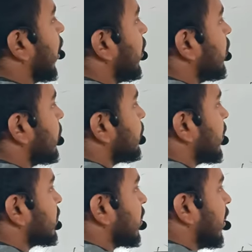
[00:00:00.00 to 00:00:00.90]
হয়
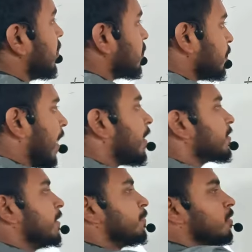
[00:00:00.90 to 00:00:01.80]
প্রেজেন্ট
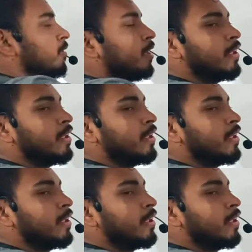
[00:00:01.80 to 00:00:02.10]
পার্টিসিপল